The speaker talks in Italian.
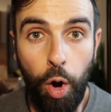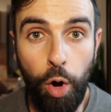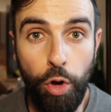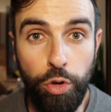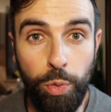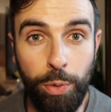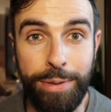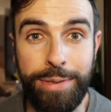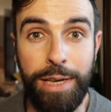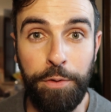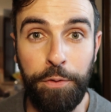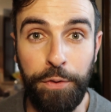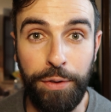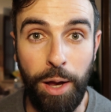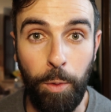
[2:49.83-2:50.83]
ognuno si
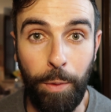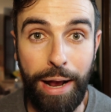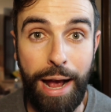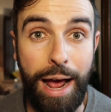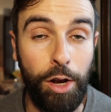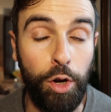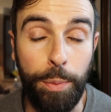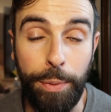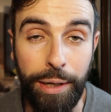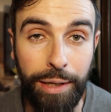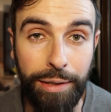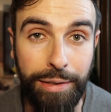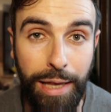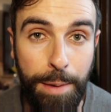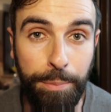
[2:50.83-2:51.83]
affida a un gallo
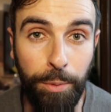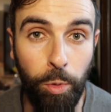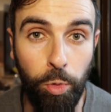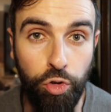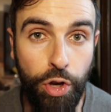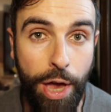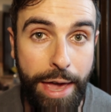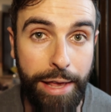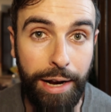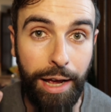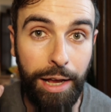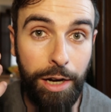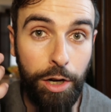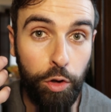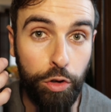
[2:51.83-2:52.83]
perché al tempo non
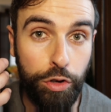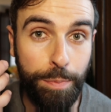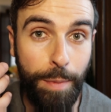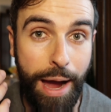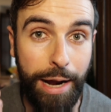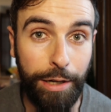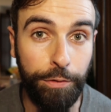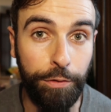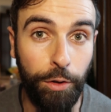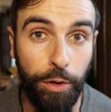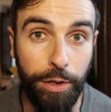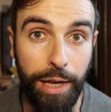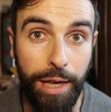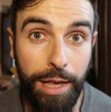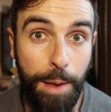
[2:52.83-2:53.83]
c'era lo
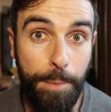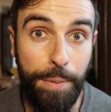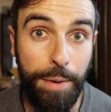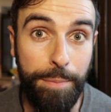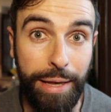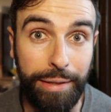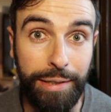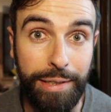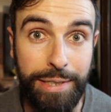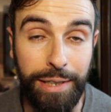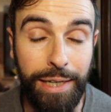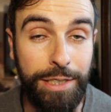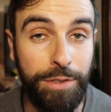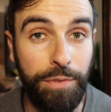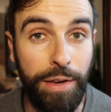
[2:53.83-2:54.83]
smartphone per
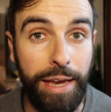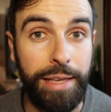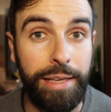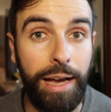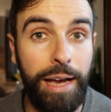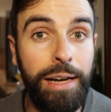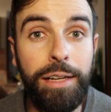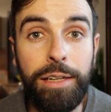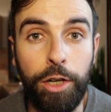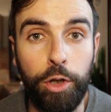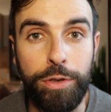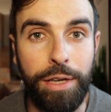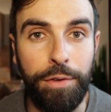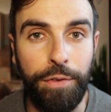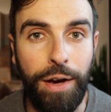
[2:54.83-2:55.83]
mettersi la sveglia. Allora
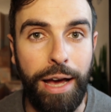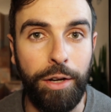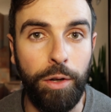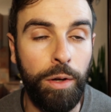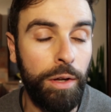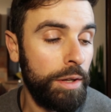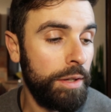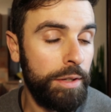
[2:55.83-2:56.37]
cosa fanno?